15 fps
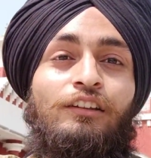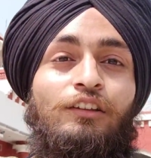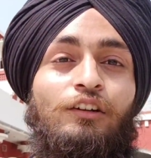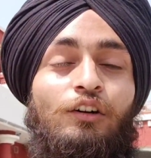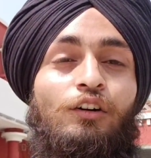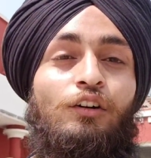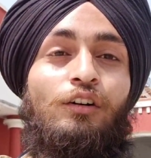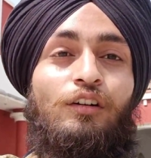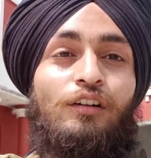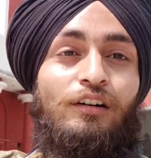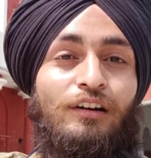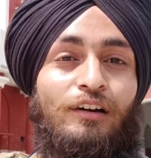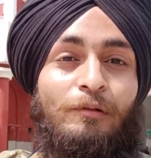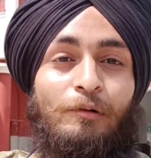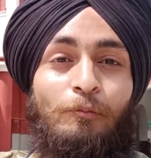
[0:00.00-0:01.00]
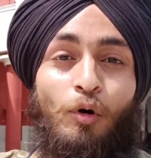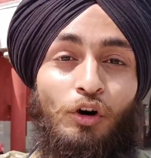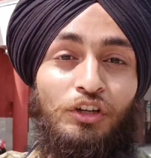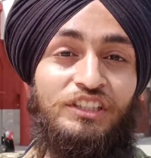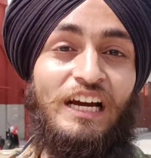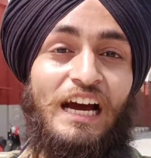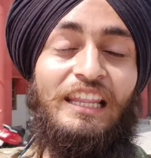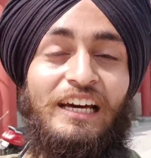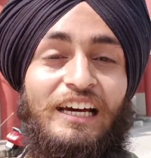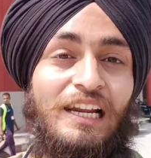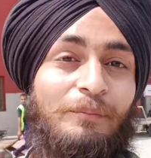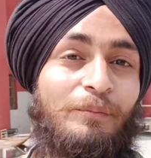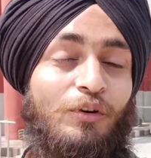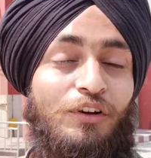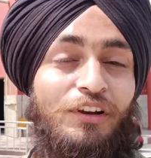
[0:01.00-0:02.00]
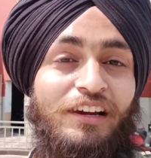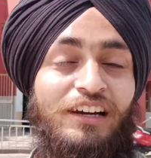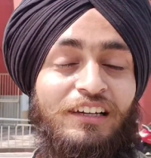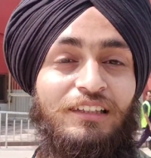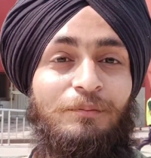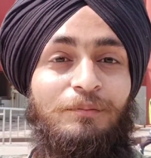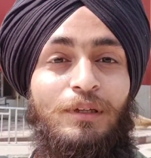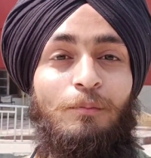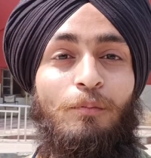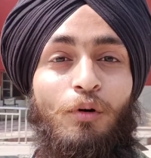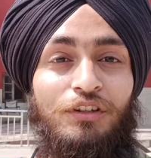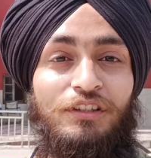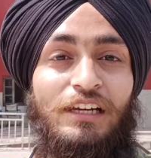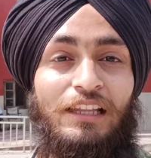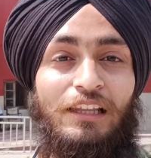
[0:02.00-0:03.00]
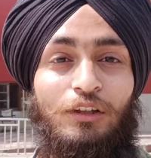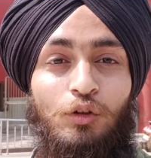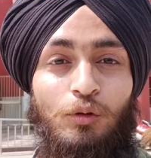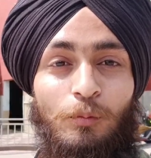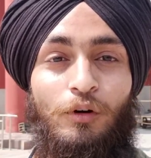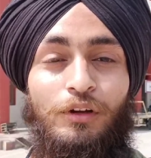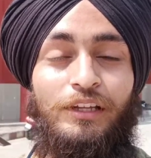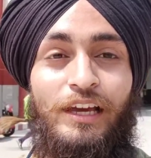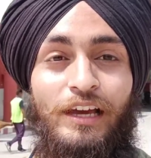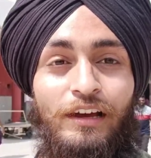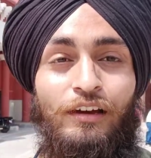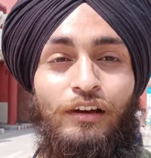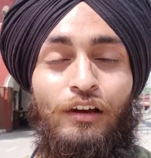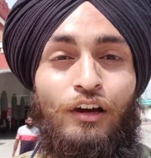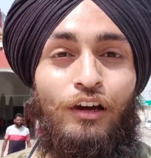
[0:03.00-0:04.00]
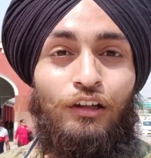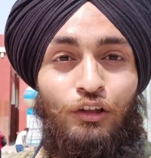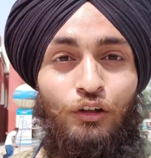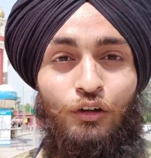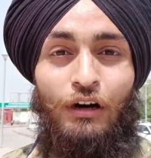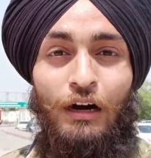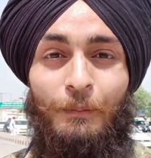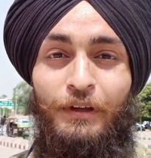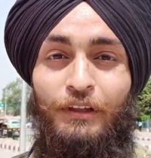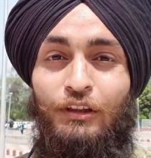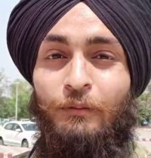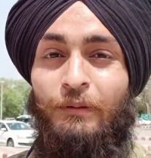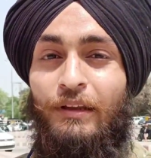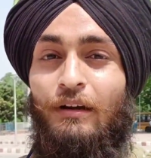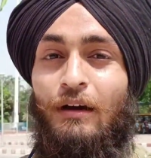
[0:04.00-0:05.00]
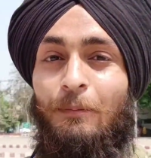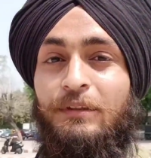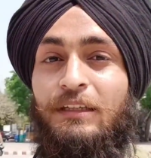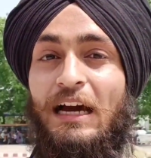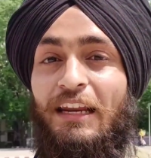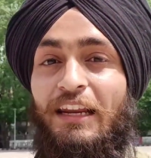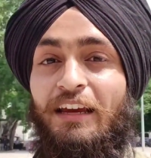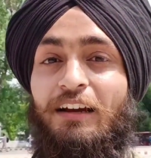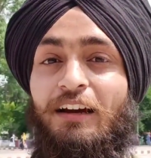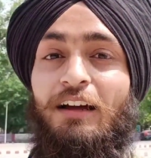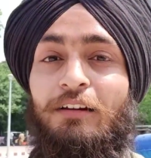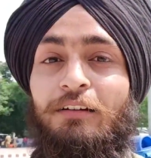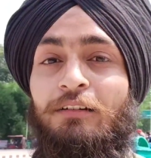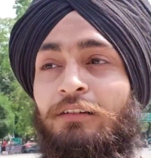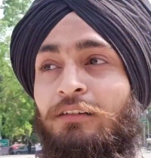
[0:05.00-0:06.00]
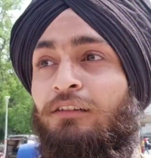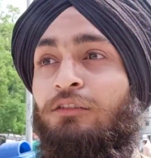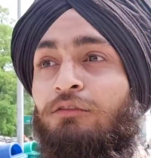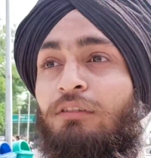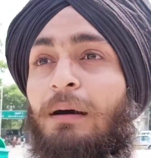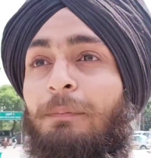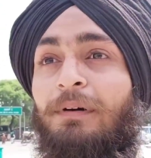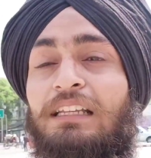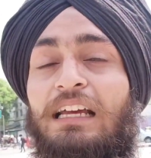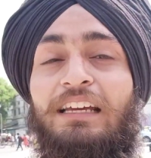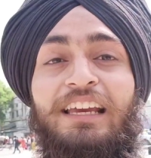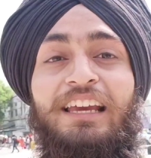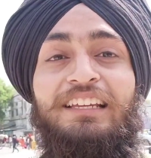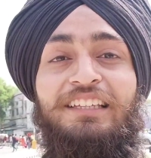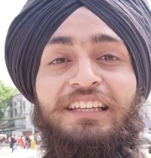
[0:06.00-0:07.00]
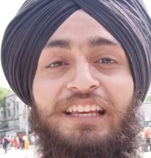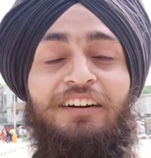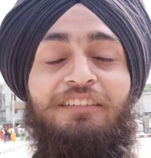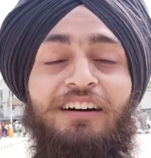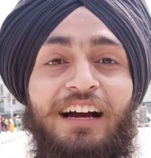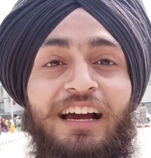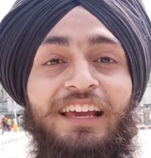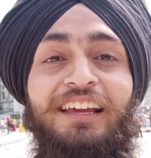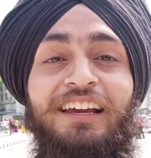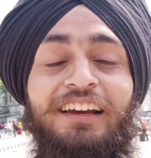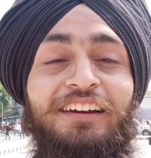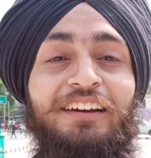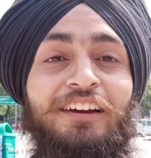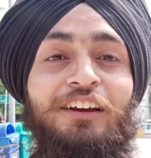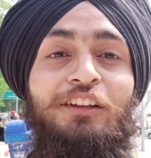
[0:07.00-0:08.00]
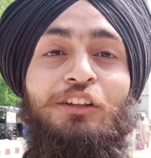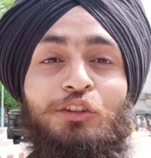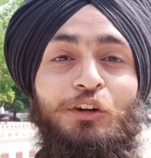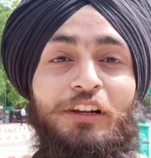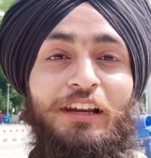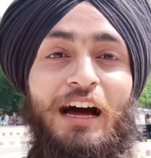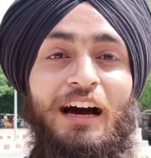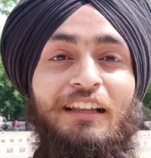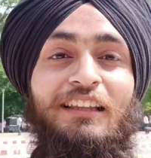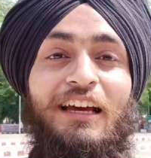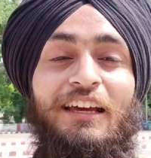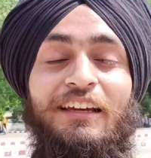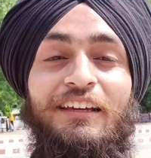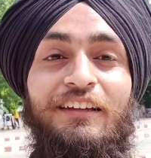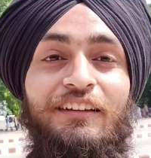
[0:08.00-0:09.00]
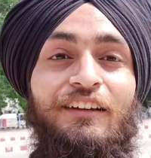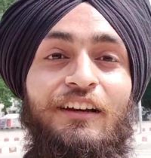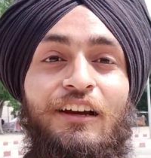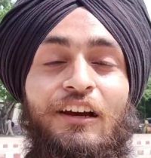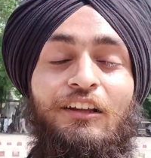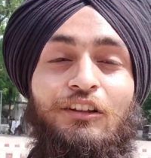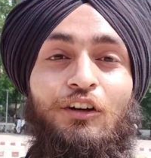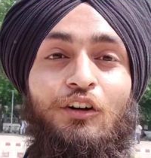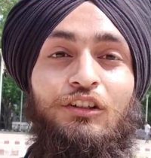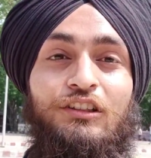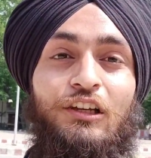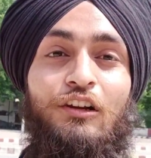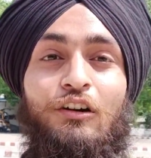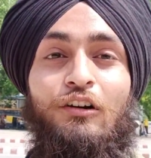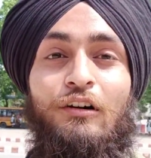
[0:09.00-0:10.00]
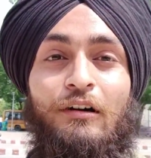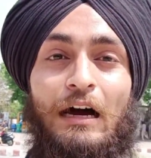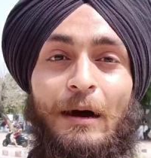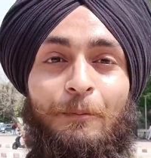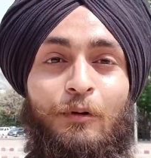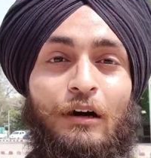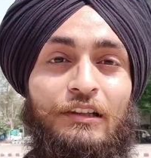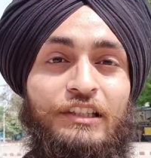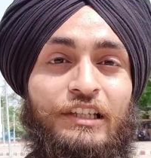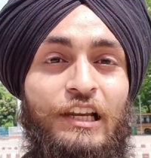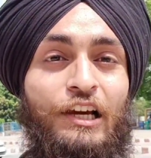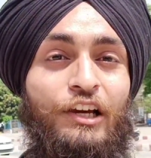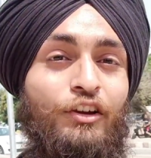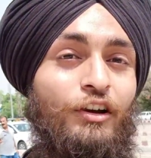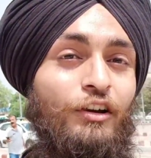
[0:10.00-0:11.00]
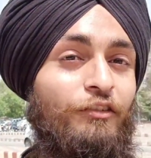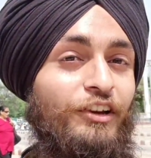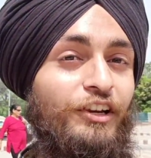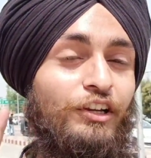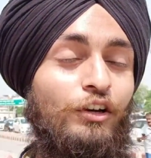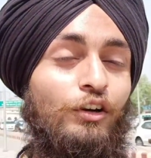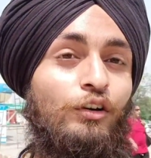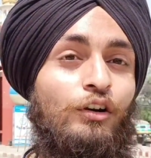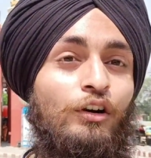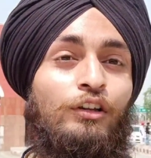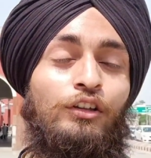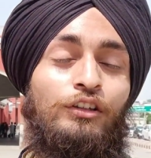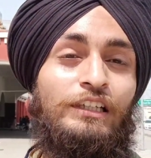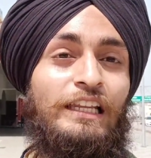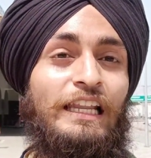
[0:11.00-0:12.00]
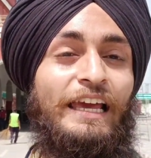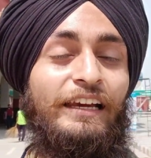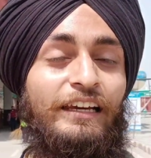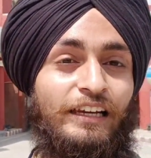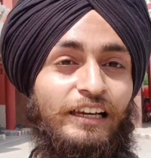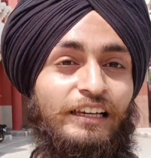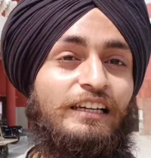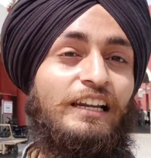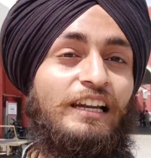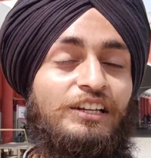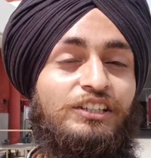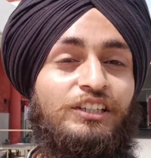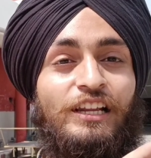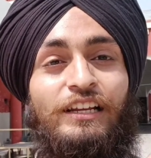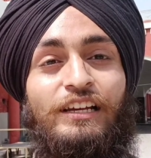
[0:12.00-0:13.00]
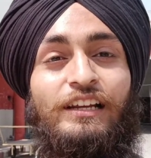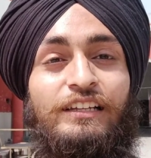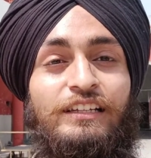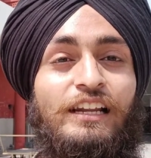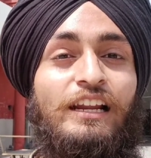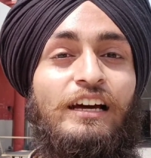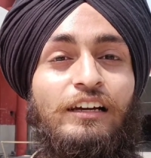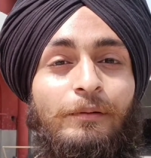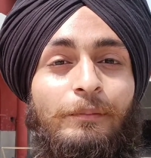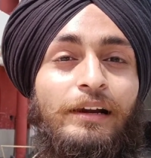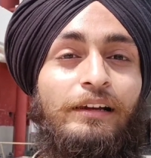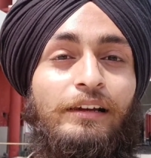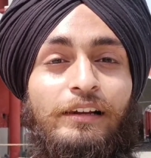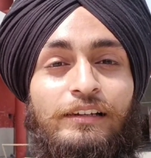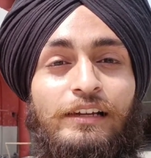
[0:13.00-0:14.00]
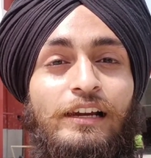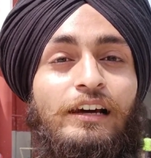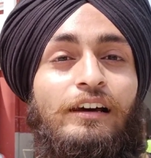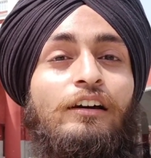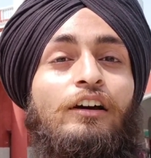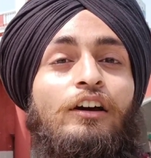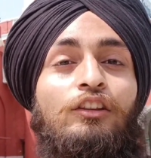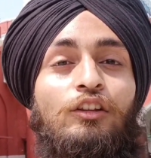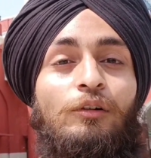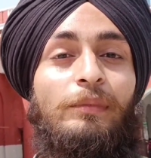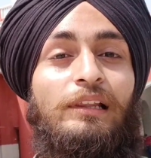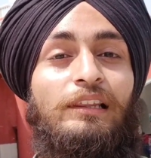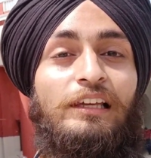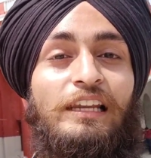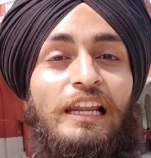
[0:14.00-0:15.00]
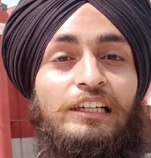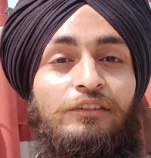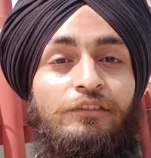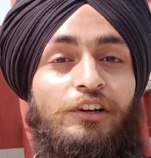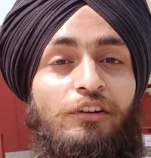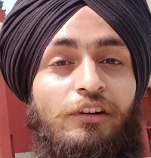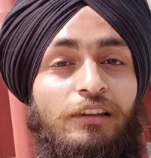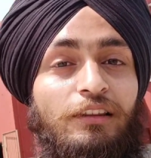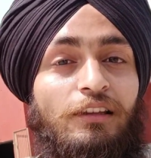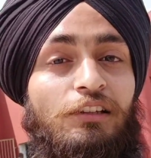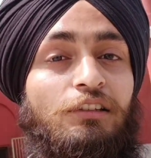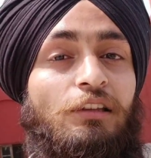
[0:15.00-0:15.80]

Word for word: तो बहुत ज़्यादा गर्मी हो रही है कसम से बहुत ज़्यादा धूप हो रही है तो अभी तो फिर अब जा रहे हैं घर वहाँ पर जाके ए की हवा खाएंगे तो थोड़ी राहत आएगी तो चलो आपको अच्छी लगी हो वीडियो तो इसे लाइक करके जाना शेयर करके जाना कमेंट करके जाना तो मिलते हैं नेक्स्ट वीडियो के अंदर